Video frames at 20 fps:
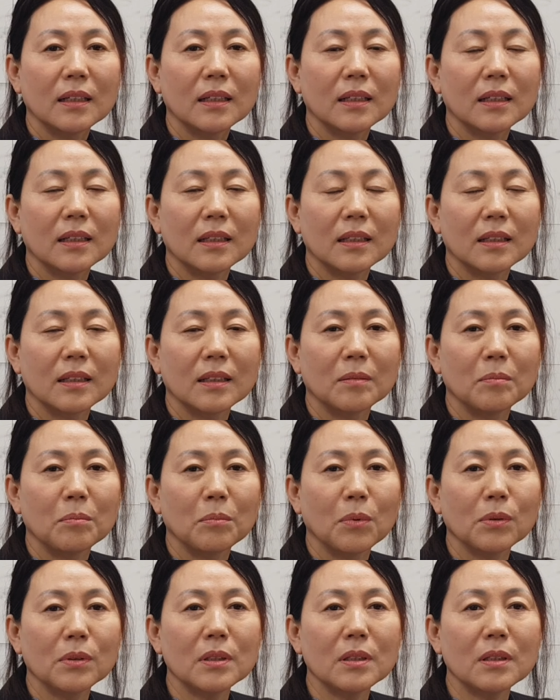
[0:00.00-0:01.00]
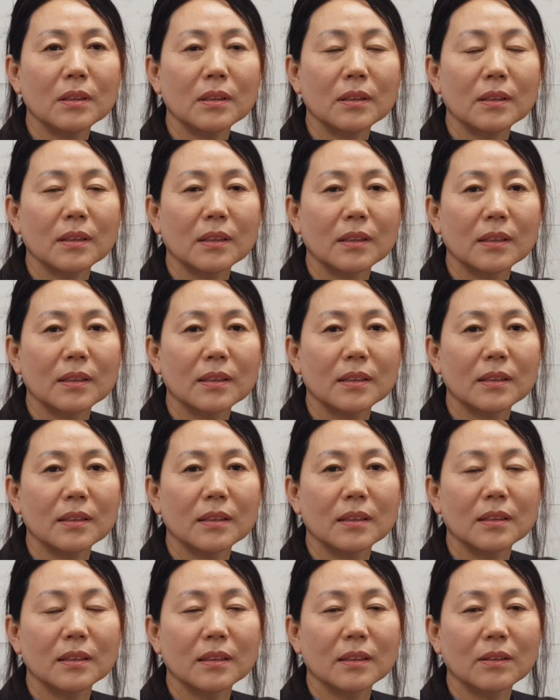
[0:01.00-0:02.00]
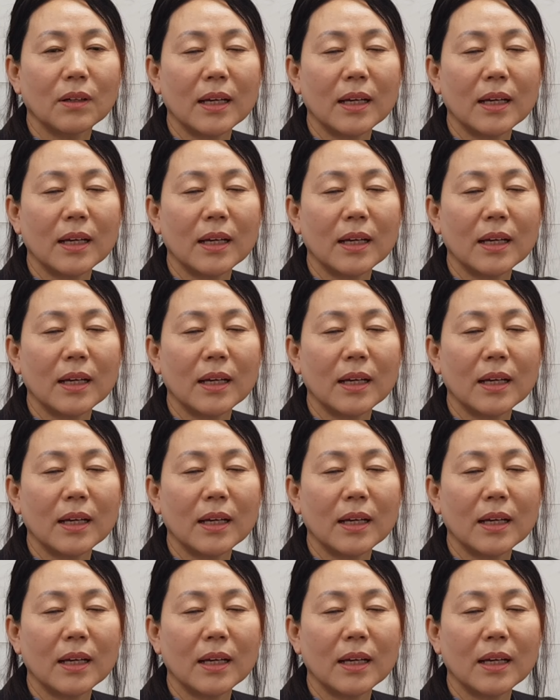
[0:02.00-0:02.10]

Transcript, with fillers: 어, 모든 그